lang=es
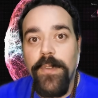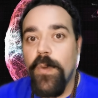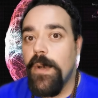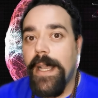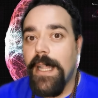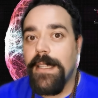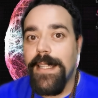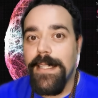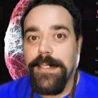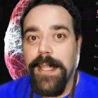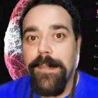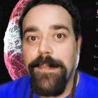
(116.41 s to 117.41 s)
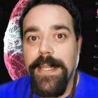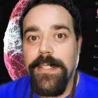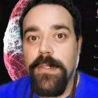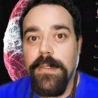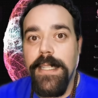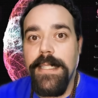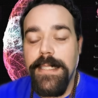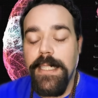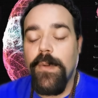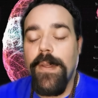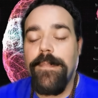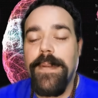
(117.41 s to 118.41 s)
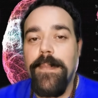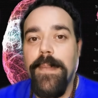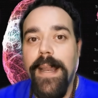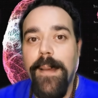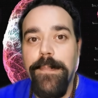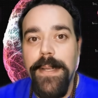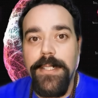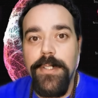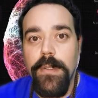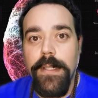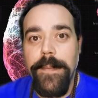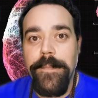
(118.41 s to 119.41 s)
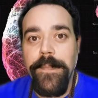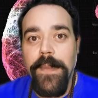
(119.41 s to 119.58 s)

nunca en tercera persona, sino en primera persona,